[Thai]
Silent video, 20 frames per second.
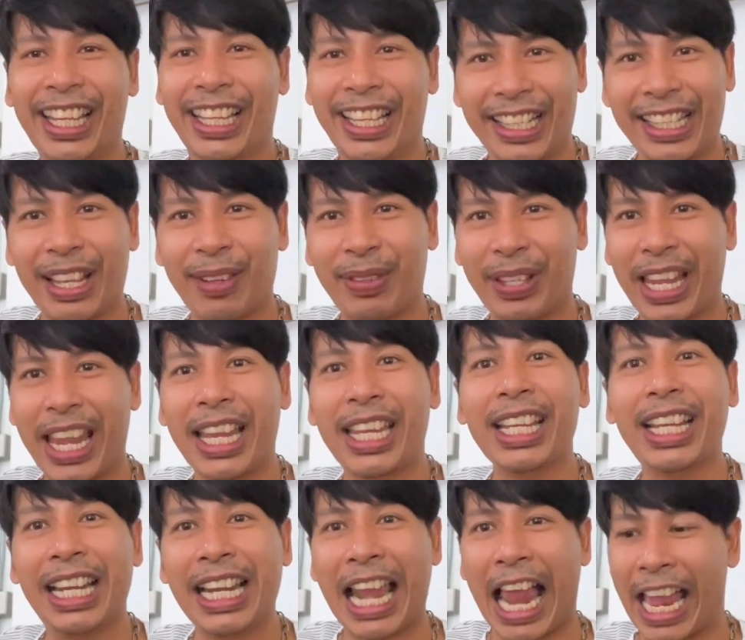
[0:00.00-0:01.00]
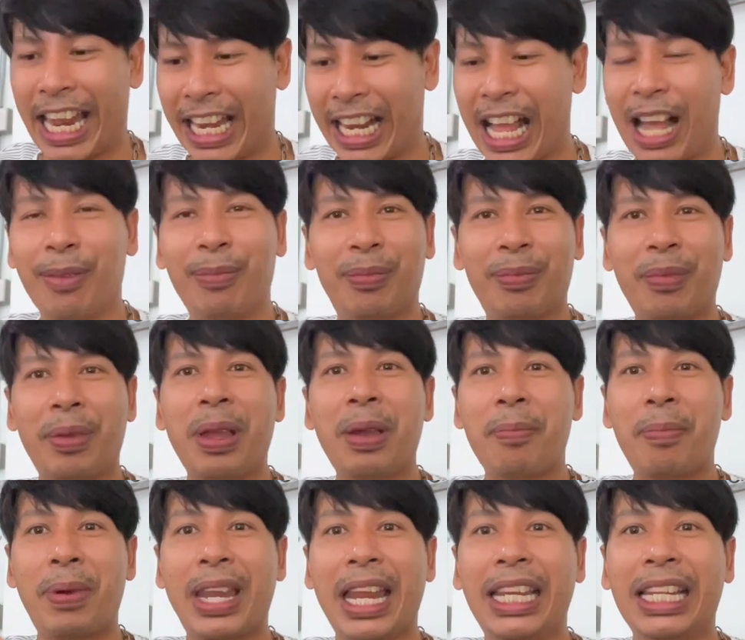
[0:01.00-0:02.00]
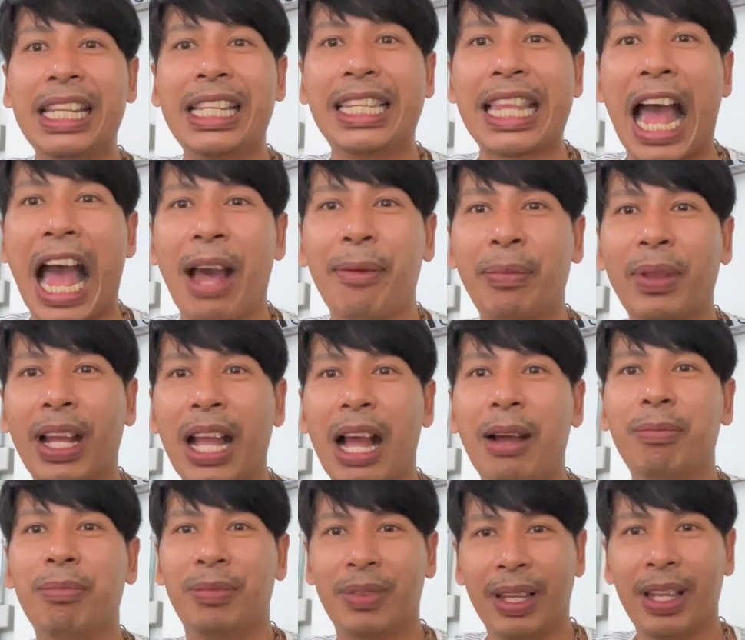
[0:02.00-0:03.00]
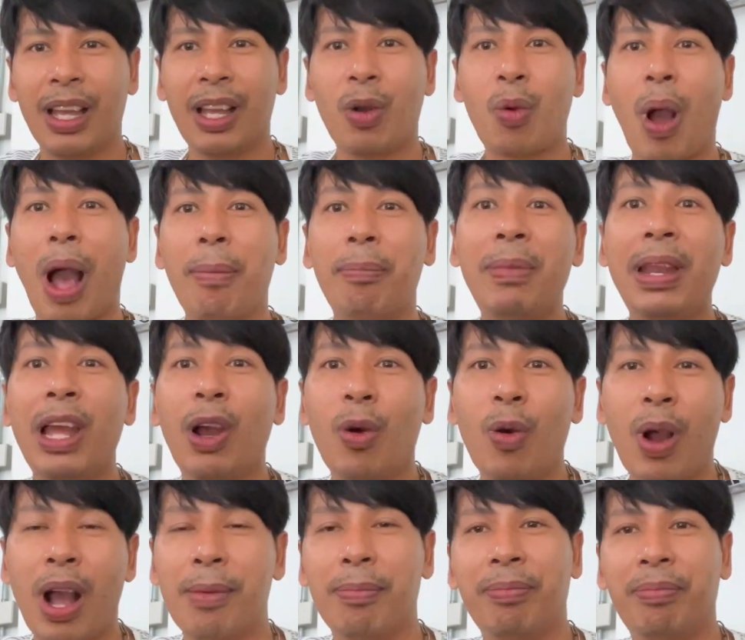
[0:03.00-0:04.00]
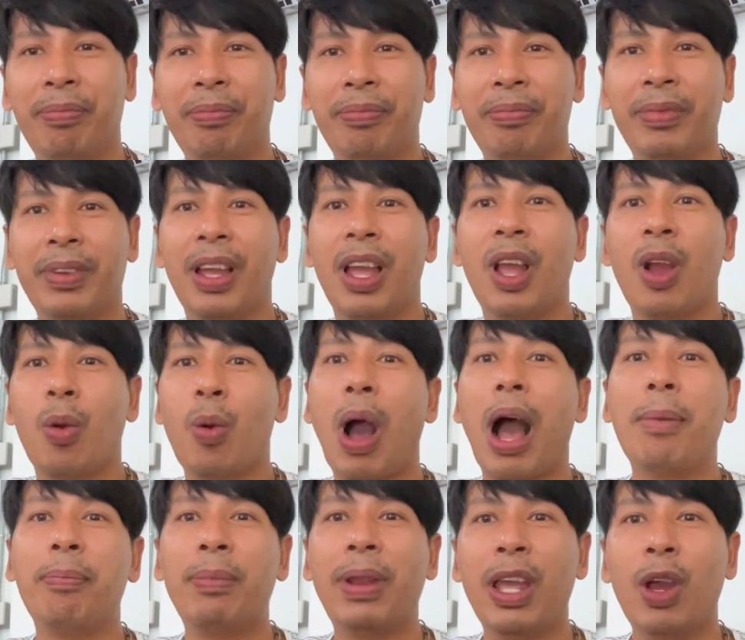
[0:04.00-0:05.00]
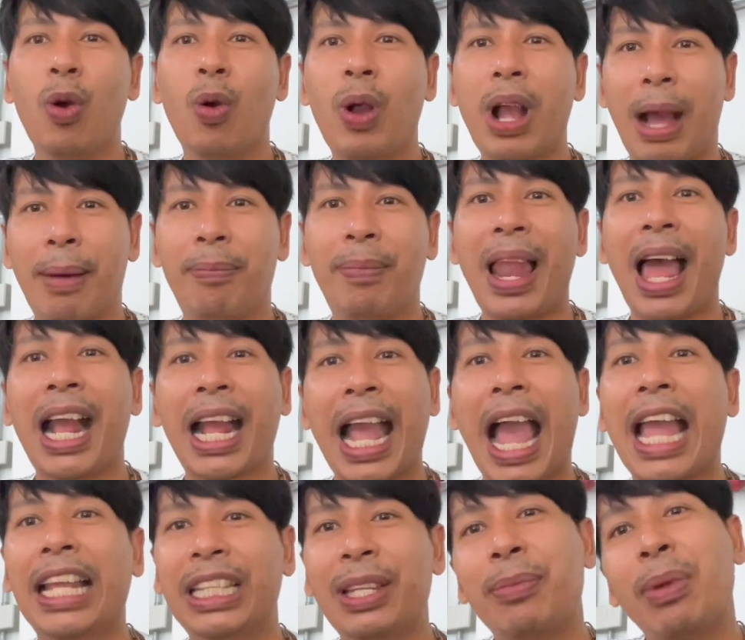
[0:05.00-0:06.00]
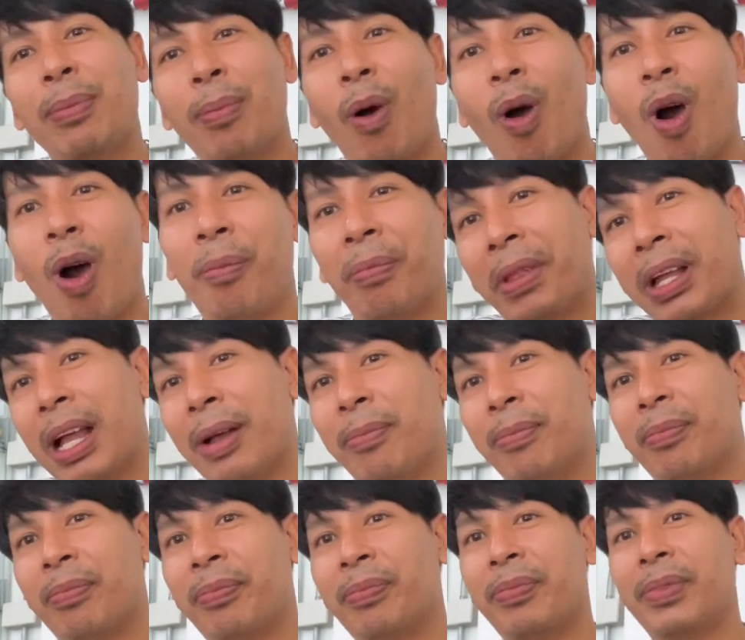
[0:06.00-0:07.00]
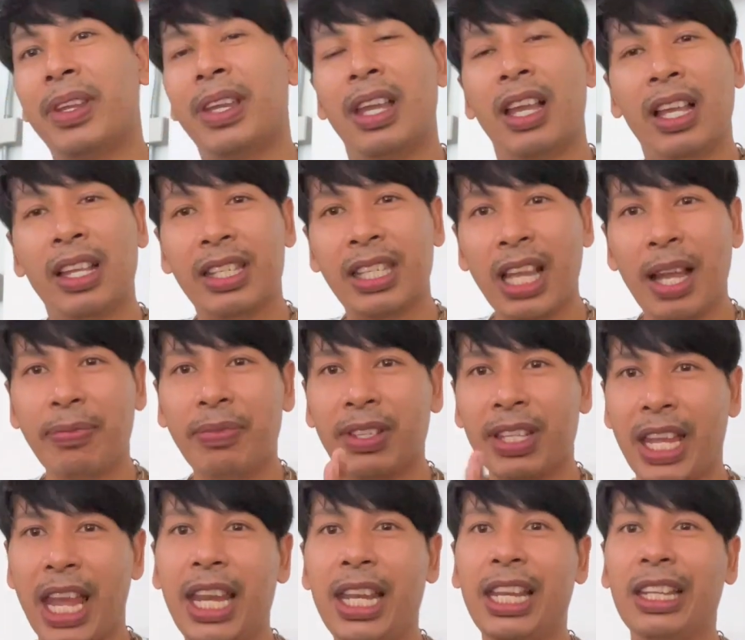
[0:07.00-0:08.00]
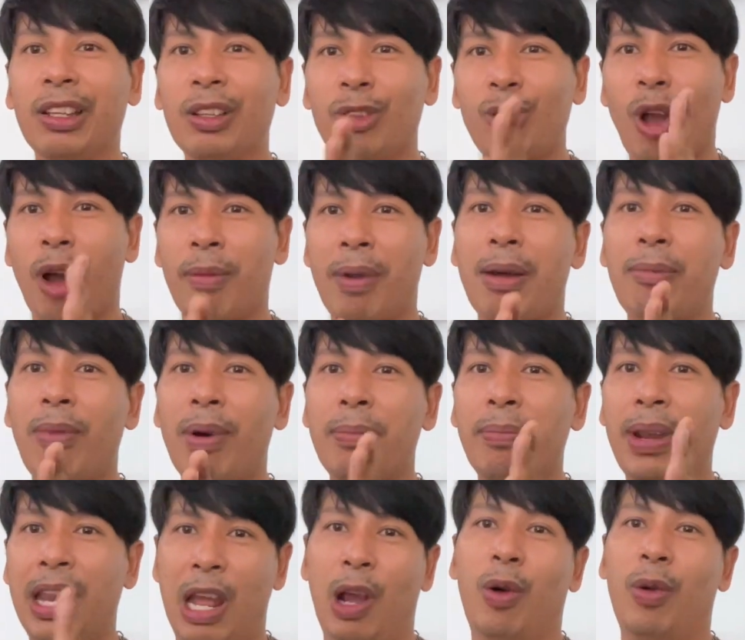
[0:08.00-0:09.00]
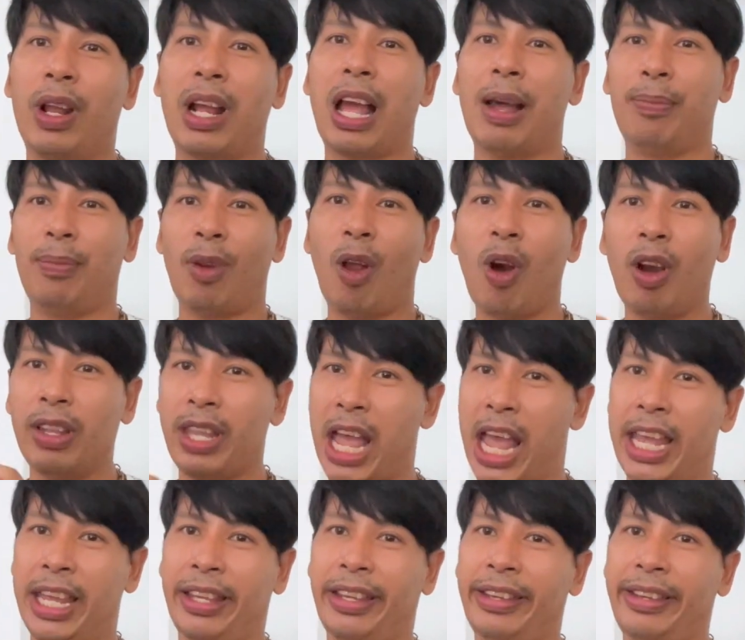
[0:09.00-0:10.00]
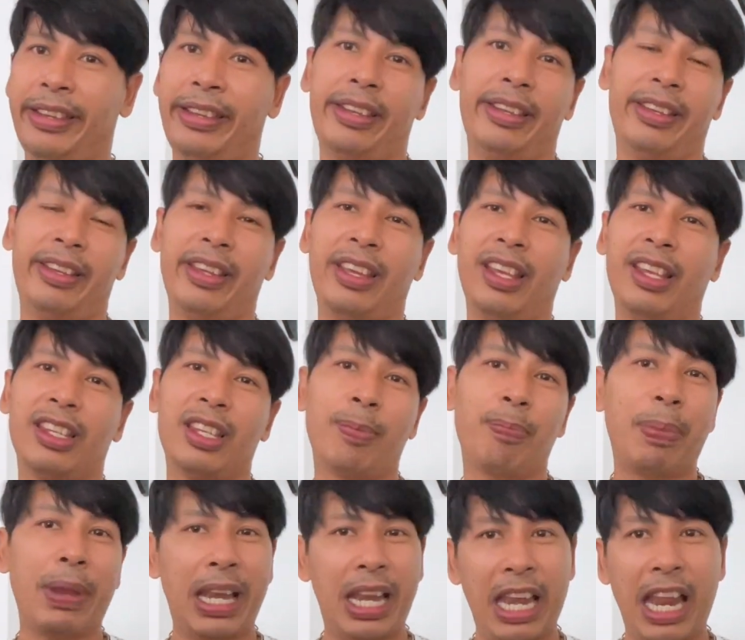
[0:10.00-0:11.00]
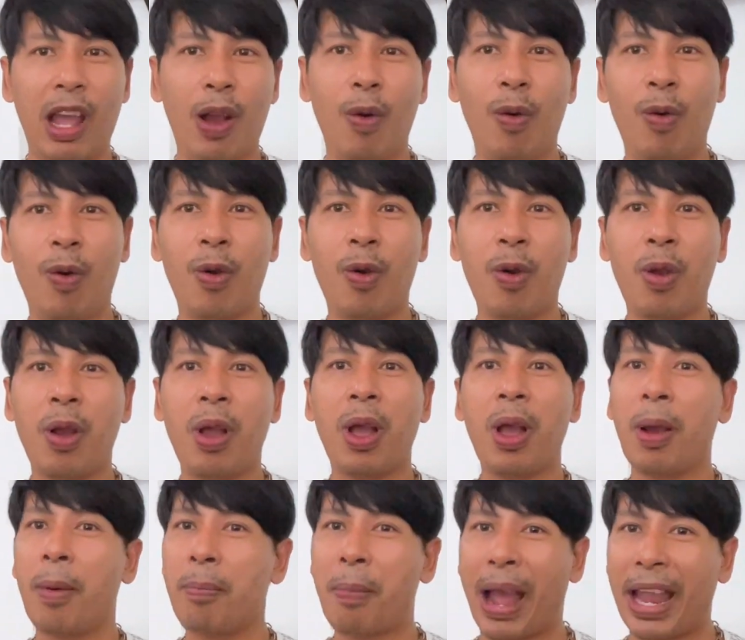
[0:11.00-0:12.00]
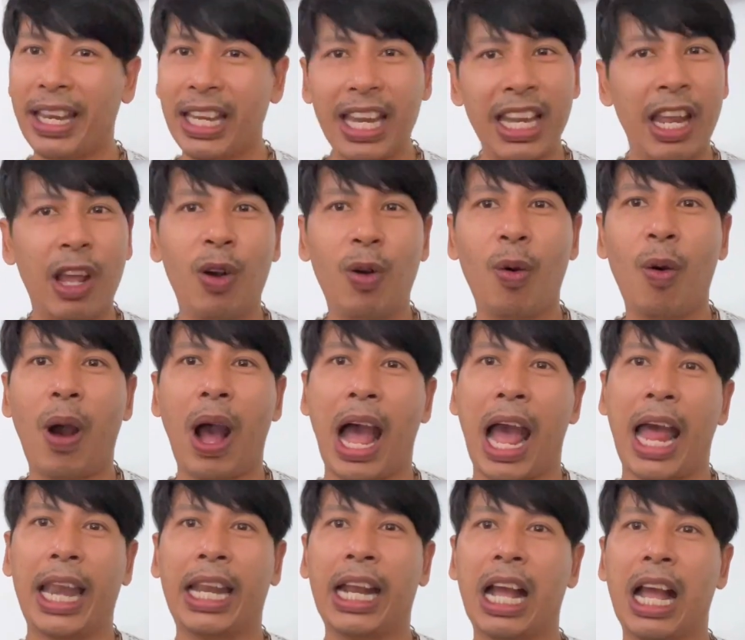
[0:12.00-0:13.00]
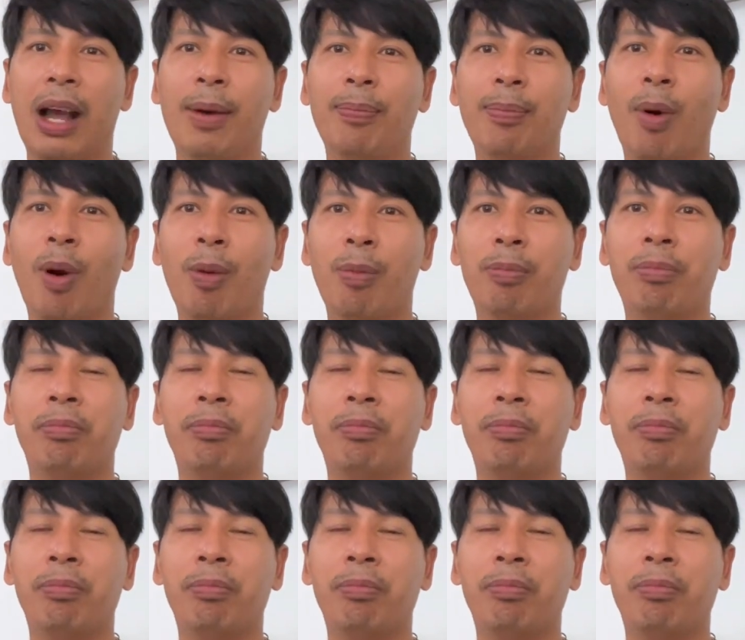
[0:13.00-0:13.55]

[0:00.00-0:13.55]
เซิร์ฟสเก็ตนี่ขึ้นไหลนะครับ ประเด็นที่3นะครับความเร็วครับ ความเร็วกับร่างกายที่ไม่พร้อมนะครับเซิร์ฟสเก็ตเนี่ยต้องยอมรับว่ามันเร็วนะครับล้อใหญ่สปินเร็วไปได้เร็วกว่านะครับ ผม